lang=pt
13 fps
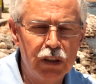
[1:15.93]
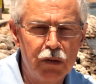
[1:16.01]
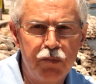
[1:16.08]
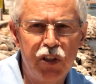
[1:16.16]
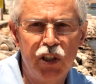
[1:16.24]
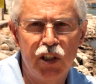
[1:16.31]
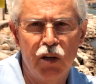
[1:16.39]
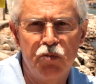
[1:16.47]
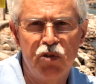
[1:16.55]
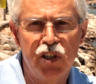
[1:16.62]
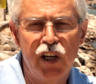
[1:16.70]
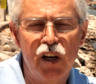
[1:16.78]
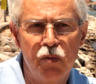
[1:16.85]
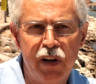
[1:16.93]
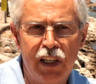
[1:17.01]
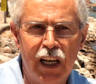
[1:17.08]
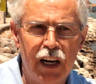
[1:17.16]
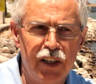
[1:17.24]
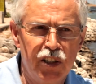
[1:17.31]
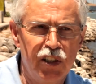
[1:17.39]
Precisamos de
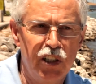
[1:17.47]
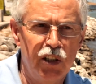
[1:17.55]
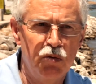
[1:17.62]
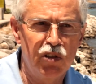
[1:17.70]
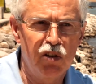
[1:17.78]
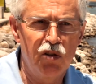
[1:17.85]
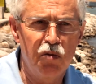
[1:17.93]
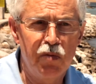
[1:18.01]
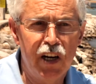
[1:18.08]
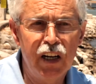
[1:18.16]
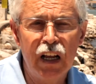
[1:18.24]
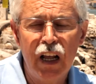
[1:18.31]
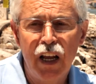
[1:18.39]
incrementar essa situação também.